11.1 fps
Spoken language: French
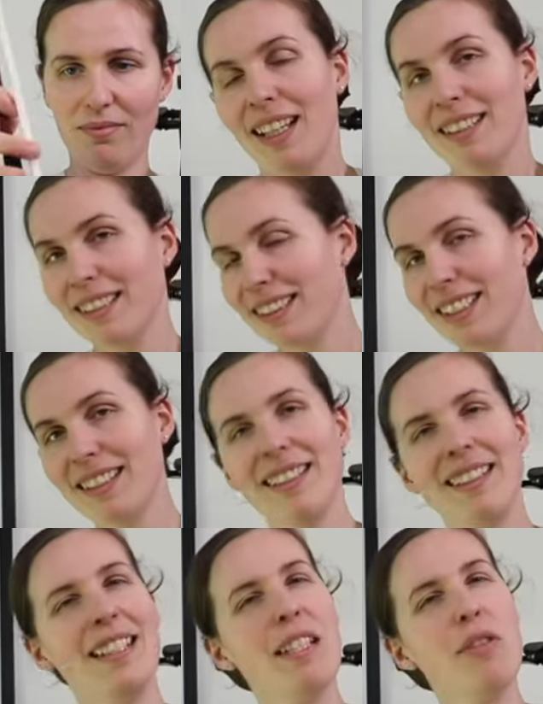Cet
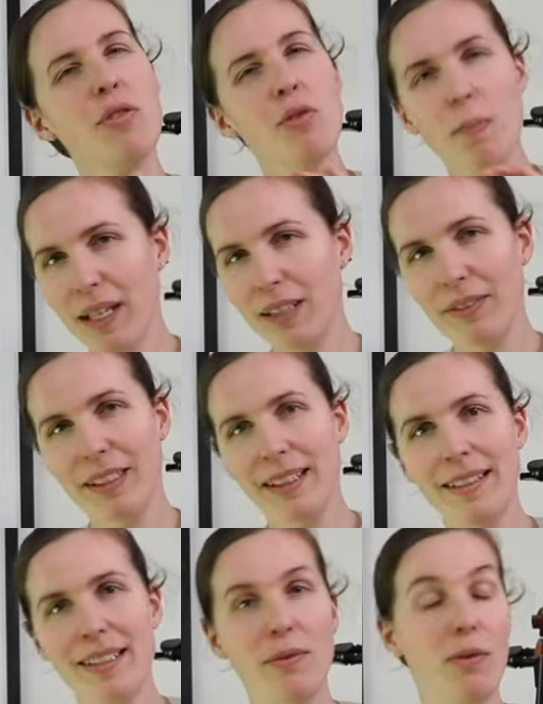exercice est super
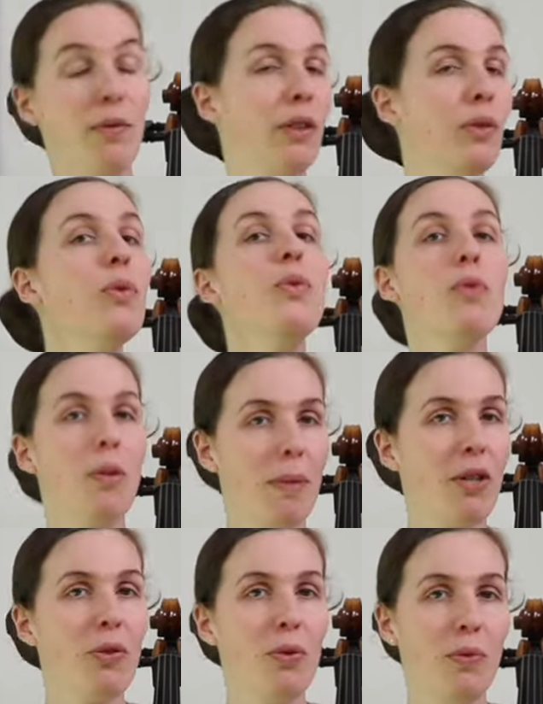efficace. Si vous le faites une fois
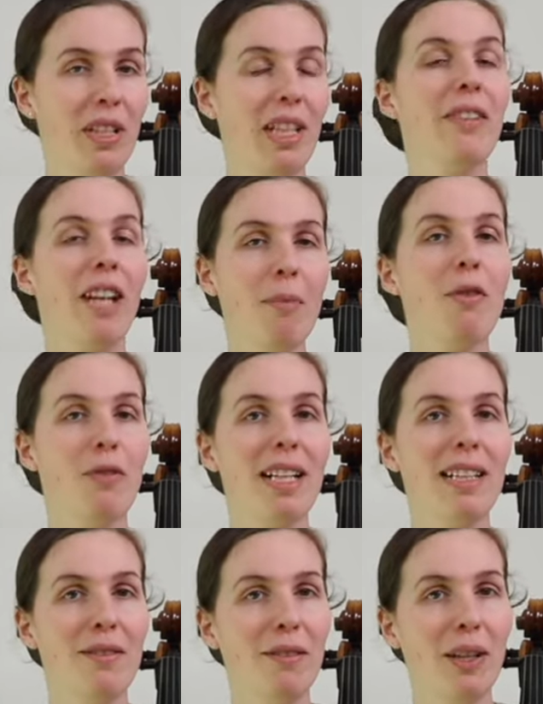par jour, vous allez vraiment voir
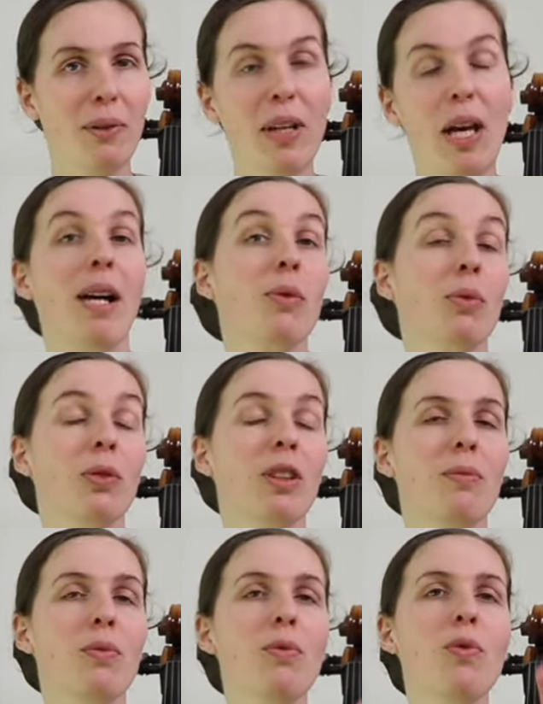la différence. Par contre, au
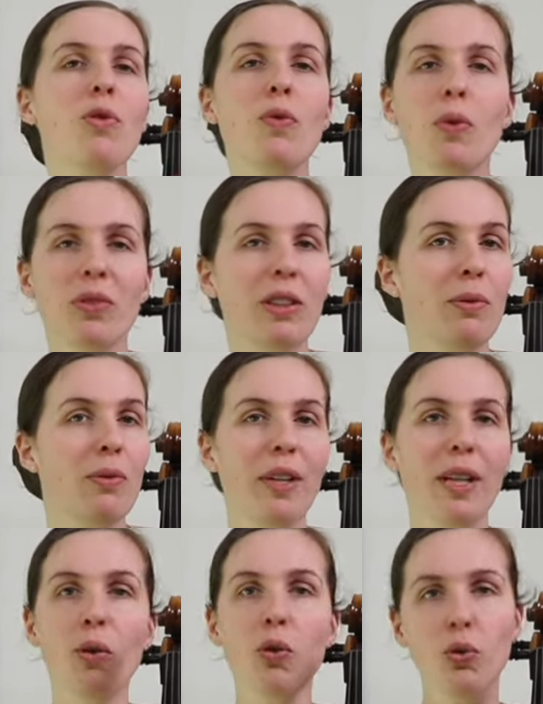début, je vous conseille de le
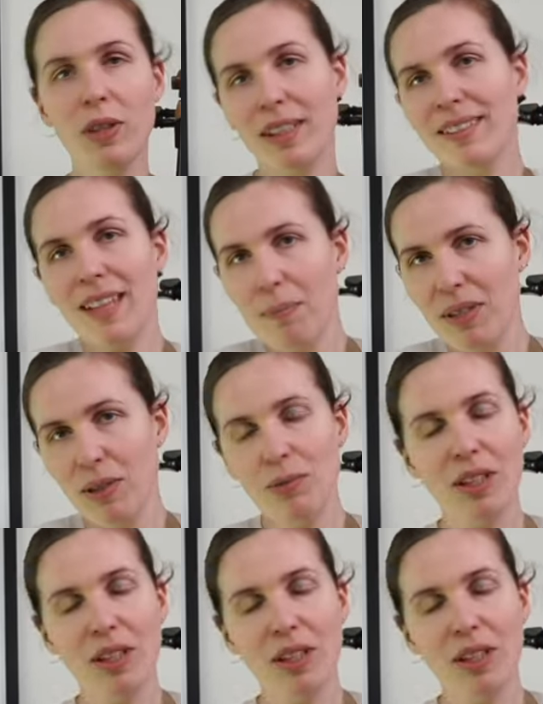faire au-dessus d'un tapis ou